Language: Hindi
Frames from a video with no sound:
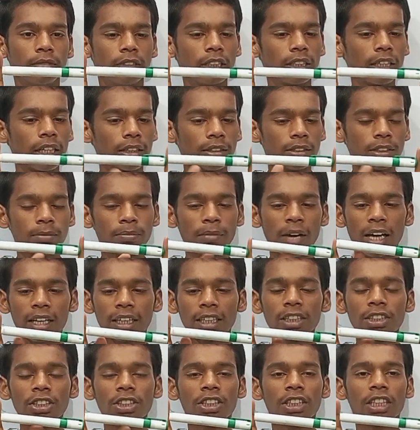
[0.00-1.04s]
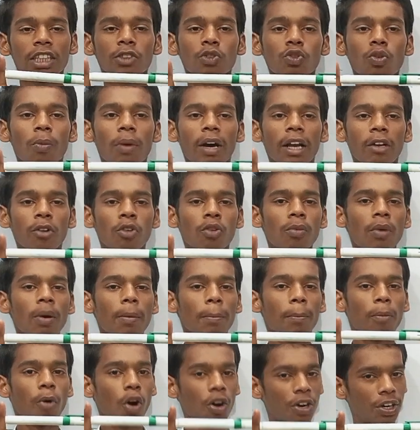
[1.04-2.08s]
ये ये मार्कर दिख रही है इसको मानूंगा
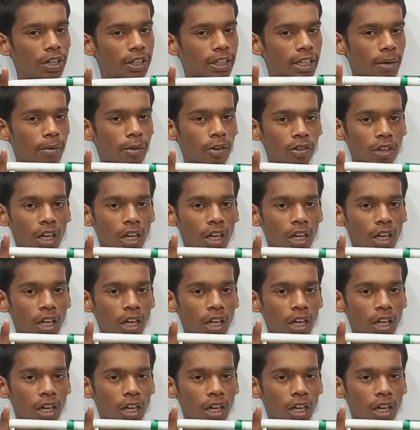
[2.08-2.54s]
मैं बॉन्ड क्या